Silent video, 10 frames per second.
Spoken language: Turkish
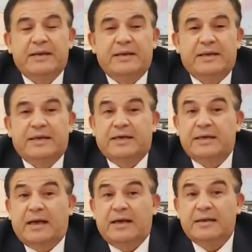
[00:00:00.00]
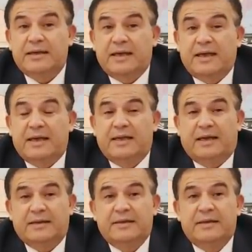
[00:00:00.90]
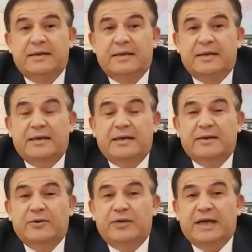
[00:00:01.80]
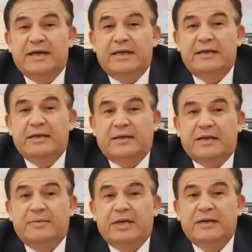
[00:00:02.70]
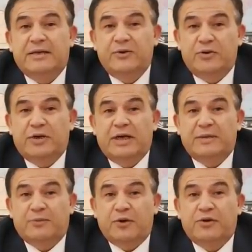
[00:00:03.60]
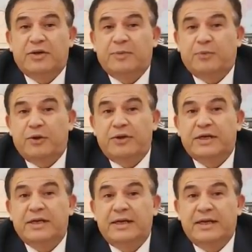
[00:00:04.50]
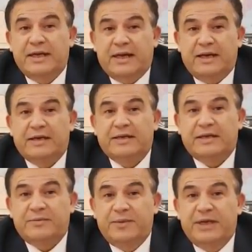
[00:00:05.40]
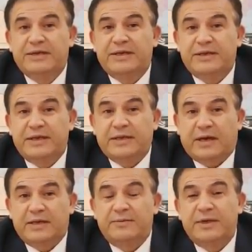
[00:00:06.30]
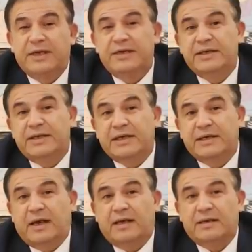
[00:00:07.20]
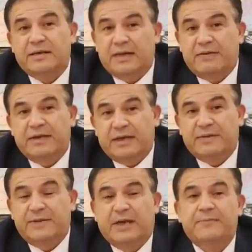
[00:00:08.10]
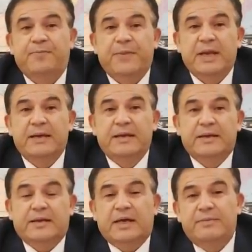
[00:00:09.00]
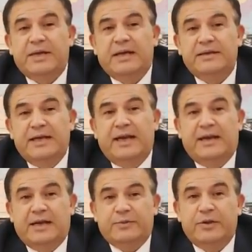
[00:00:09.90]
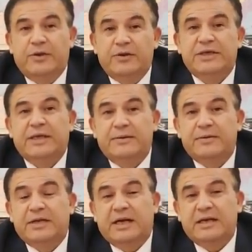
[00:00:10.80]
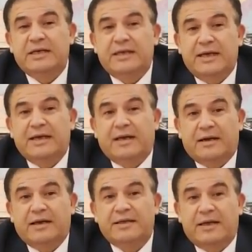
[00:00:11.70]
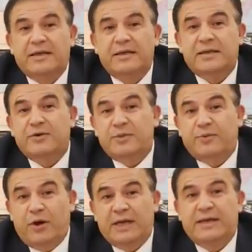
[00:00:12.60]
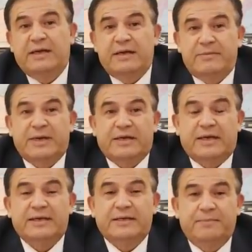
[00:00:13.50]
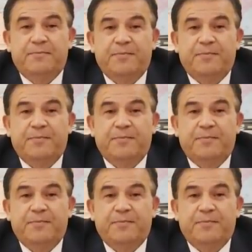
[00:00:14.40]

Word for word: e, gıda tekelden, ee, dünya genelinde tarım alanında yürütülen politikaları ikiye ayıracağız. Birincisi tarım, ikincisi gıda, gıda ve tarımda. Tarımda neler yapılıyor? İşte Trakya'dan eğer arazi aldıysa bunu böyle değerlendirmek lazım.